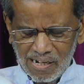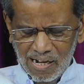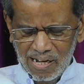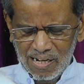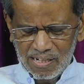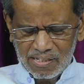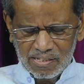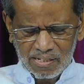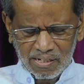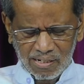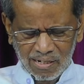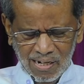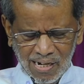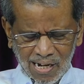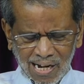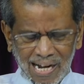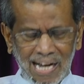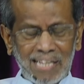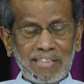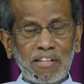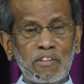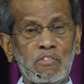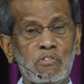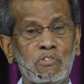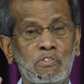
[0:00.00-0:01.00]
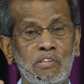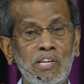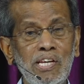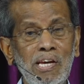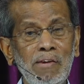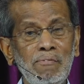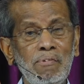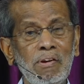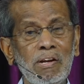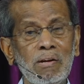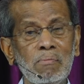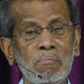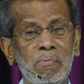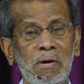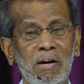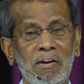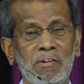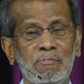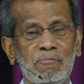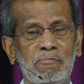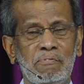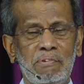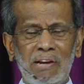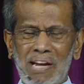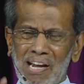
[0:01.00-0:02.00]
காலத்தில் அதை தீவிரமாய்
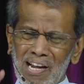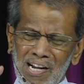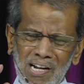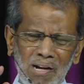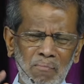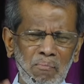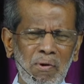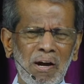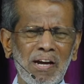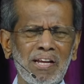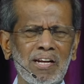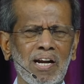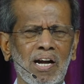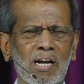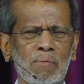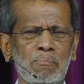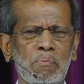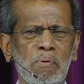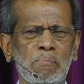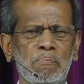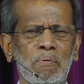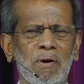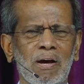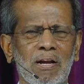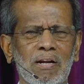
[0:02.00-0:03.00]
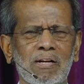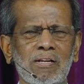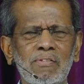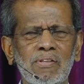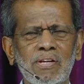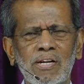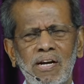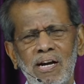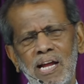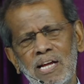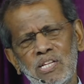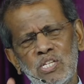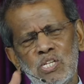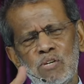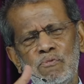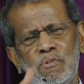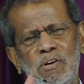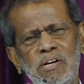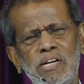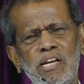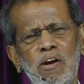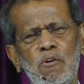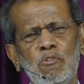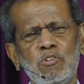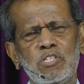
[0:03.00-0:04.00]
வேகமாய் நடப்பிப்பார் நீங்கள் அஞ்ச
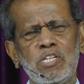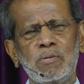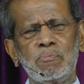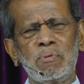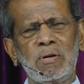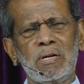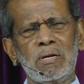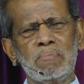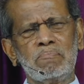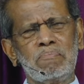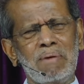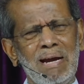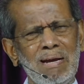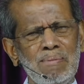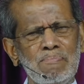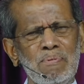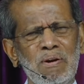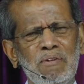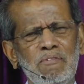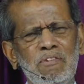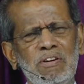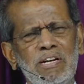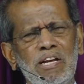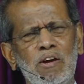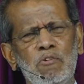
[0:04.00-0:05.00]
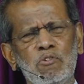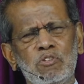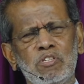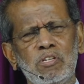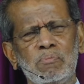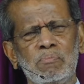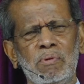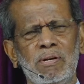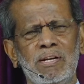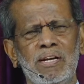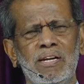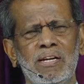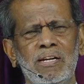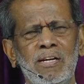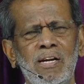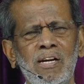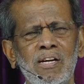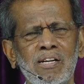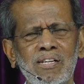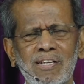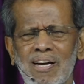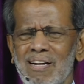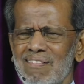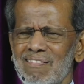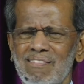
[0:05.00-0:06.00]
வேண்டிய அவசியம் இல்லை பயப்பட வேண்டிய அவசியம் இல்லை
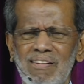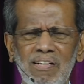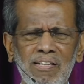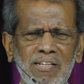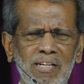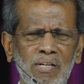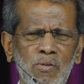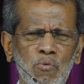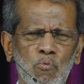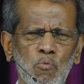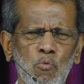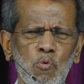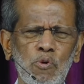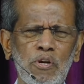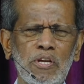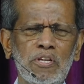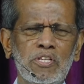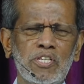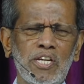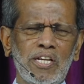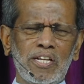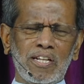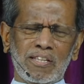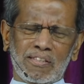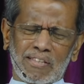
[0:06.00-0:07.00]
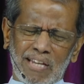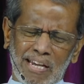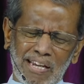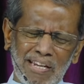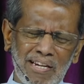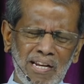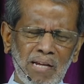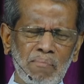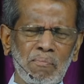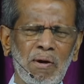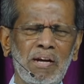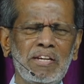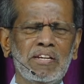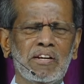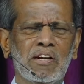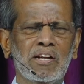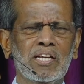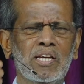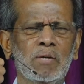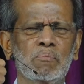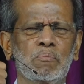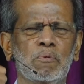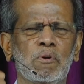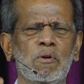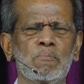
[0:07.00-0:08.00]
கர்த்தருக்கென்று ஊழியம் செய்து தைரியமாய்
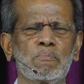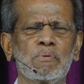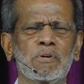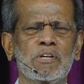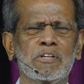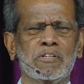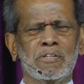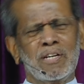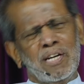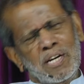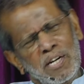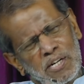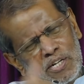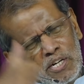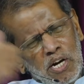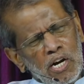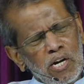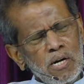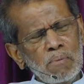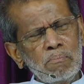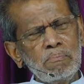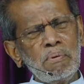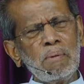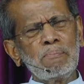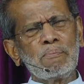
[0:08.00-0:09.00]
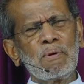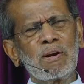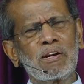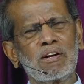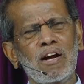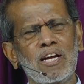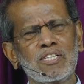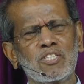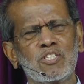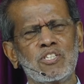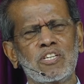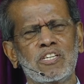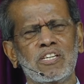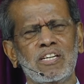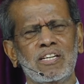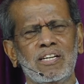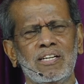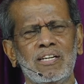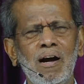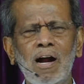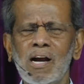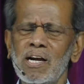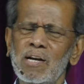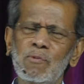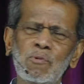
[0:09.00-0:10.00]
இறங்கி புறப்பட்டு எழும்பி பிரகாசிக்க
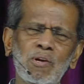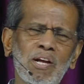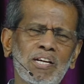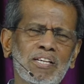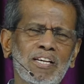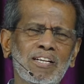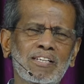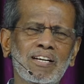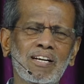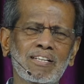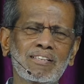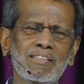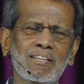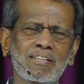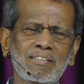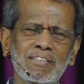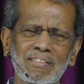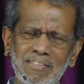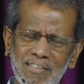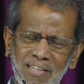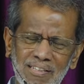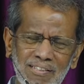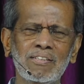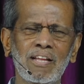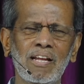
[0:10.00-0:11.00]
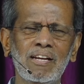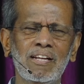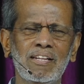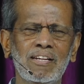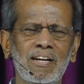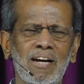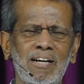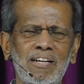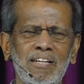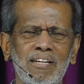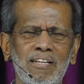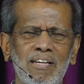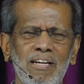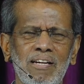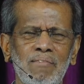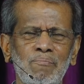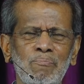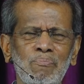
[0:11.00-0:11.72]
ஆண்டவராகிய கர்த்தர் இந்த நல்ல நாளில்